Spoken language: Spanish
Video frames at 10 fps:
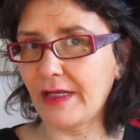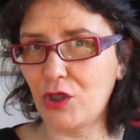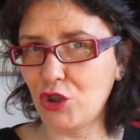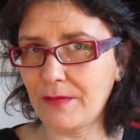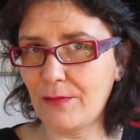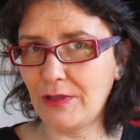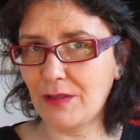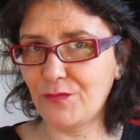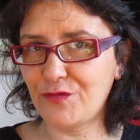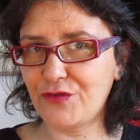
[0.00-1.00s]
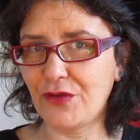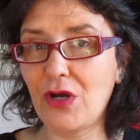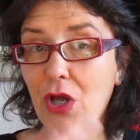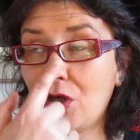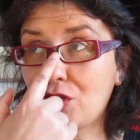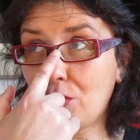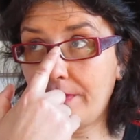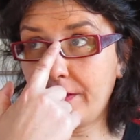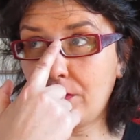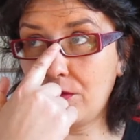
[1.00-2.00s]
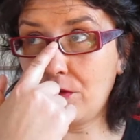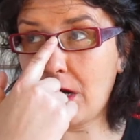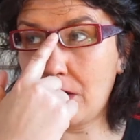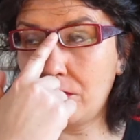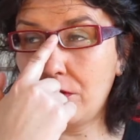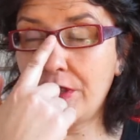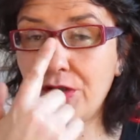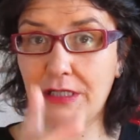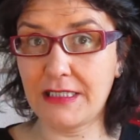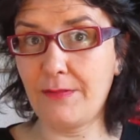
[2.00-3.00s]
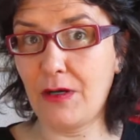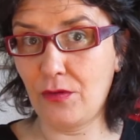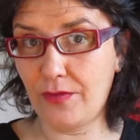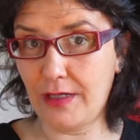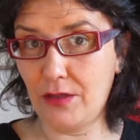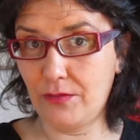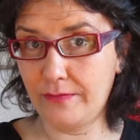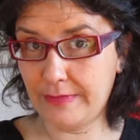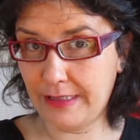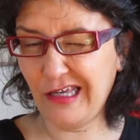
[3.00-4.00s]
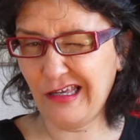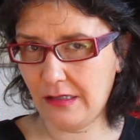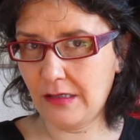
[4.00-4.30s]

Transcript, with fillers: que os va a molar mucho, sobre todo a unos niños que se llaman Gonzalo, ¿eh?